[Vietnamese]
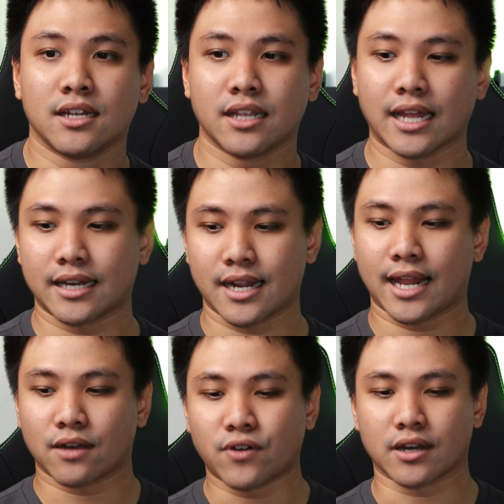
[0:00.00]
Nên là thành ra
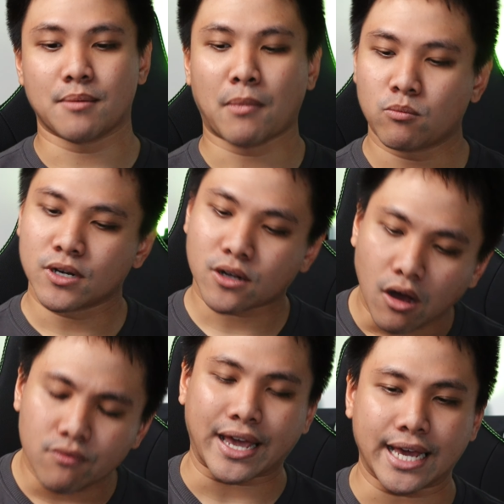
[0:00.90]
là cái phần đệm mông nó
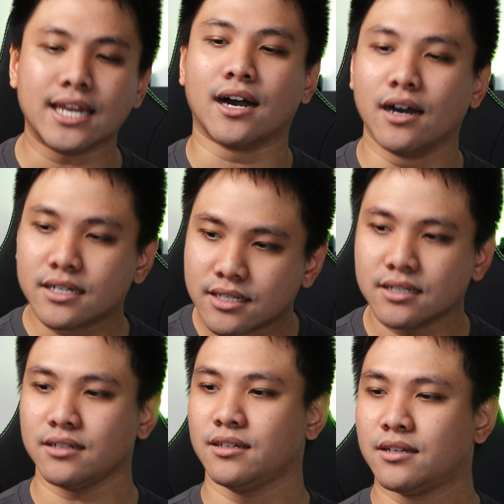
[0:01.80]
có vẻ là hơi
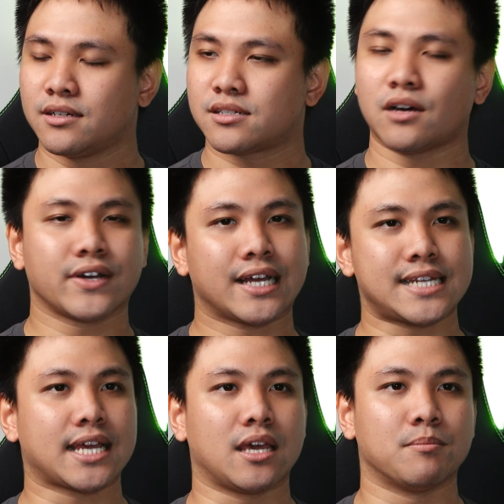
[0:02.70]
cứng so với cái
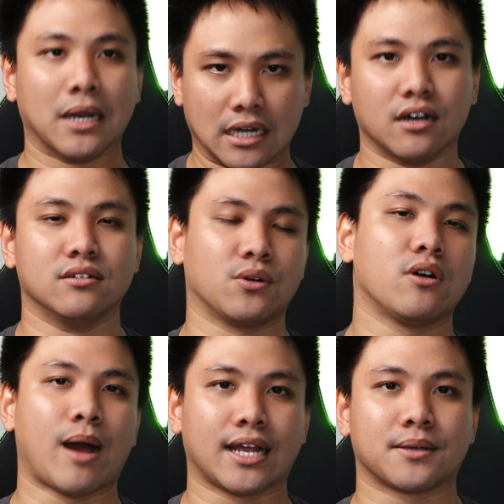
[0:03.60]
trải nghiệm bình thường của
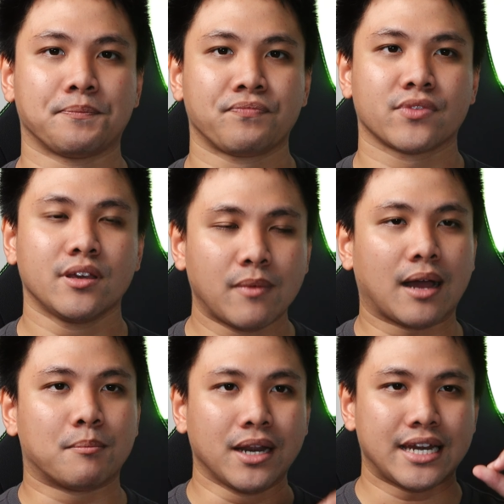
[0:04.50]
các bạn. Nhưng
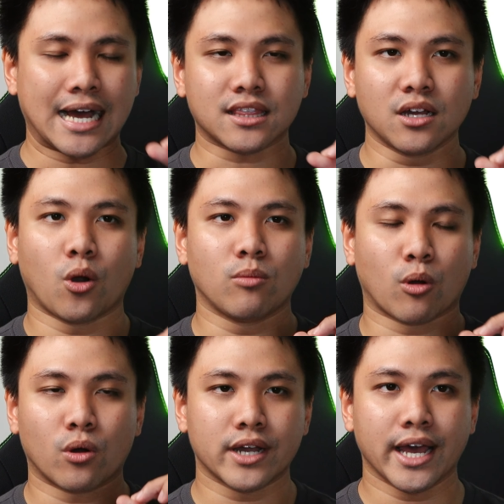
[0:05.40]
mà mình đã từng ngồi một
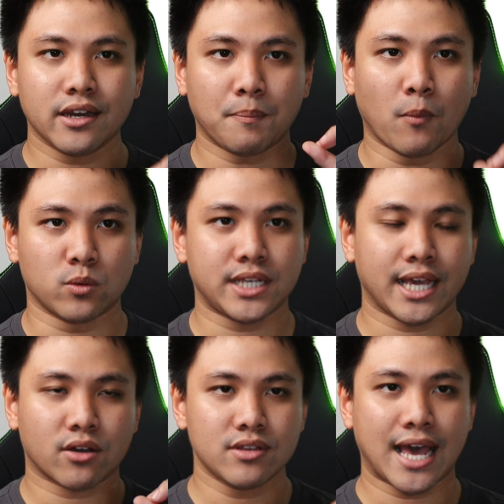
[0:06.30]
con ghế
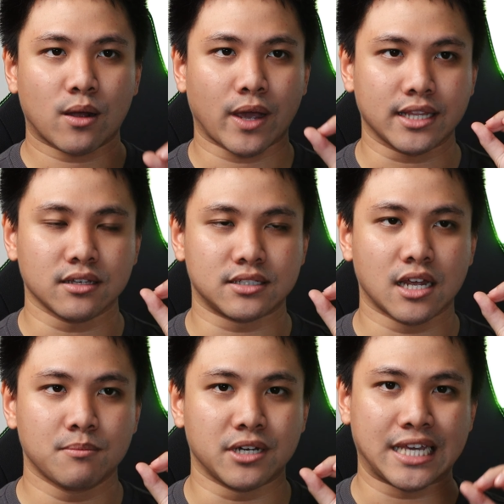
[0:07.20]
Noblechairs có giá khoảng từ
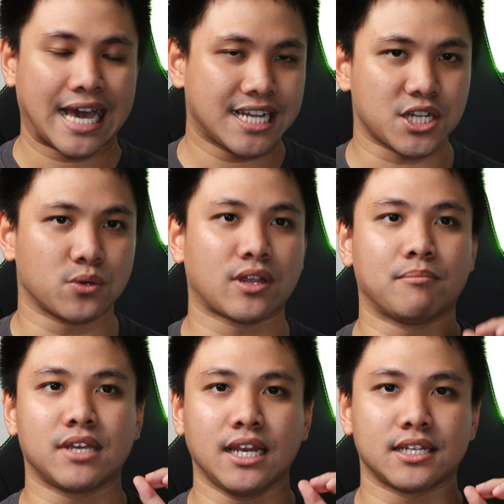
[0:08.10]
trên 12 triệu,
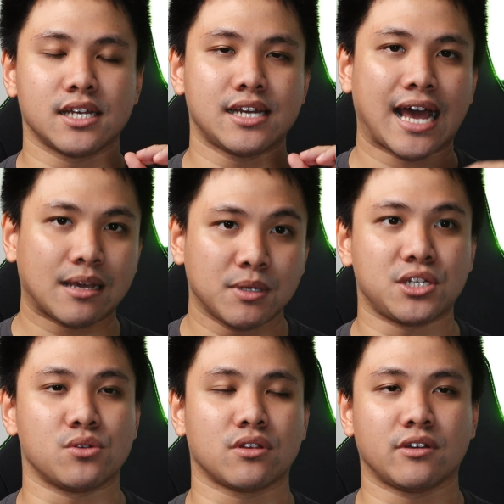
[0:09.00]
thậm chí là trên 20
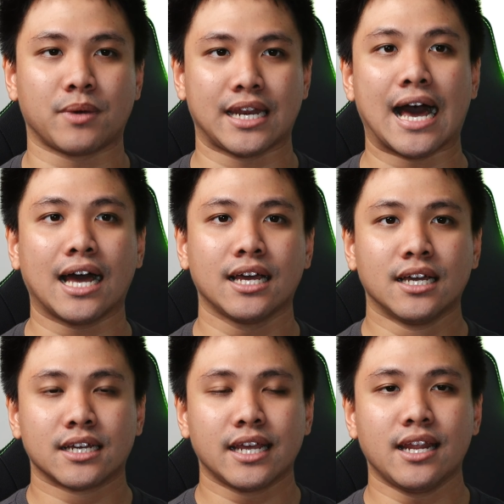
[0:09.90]
triệu. Tại vì mình đã
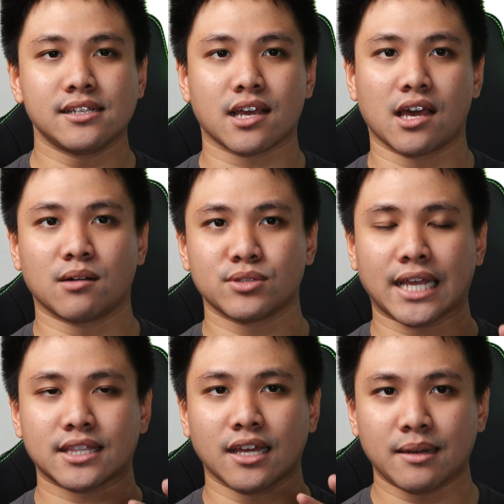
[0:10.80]
đi đến sự kiện
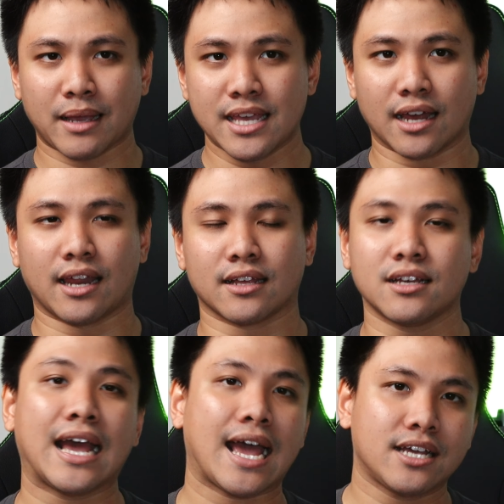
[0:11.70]
Computex tới bây giờ là lần
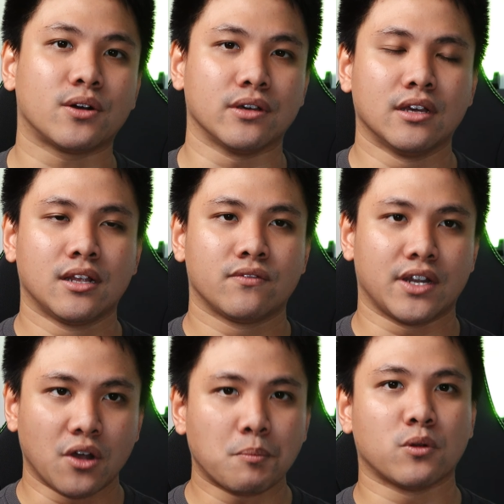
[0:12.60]
thứ 2 rồi. Và
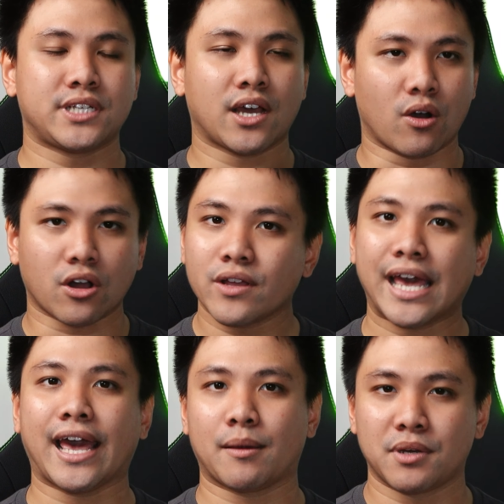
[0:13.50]
Noblechairs họ có
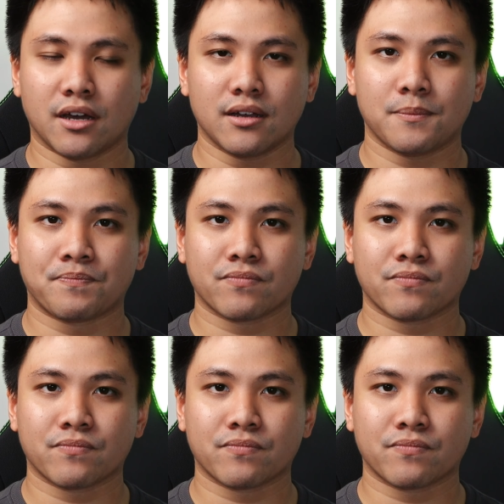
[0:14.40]
gian hàng bên đó.